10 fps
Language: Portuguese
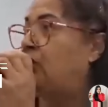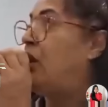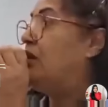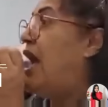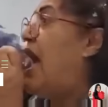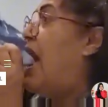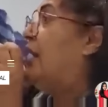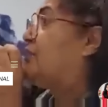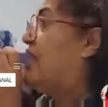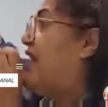A
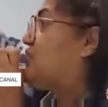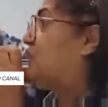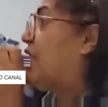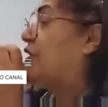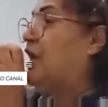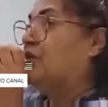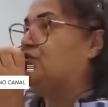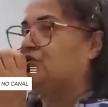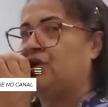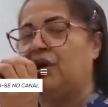colheita vai ser
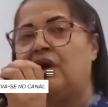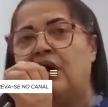grande.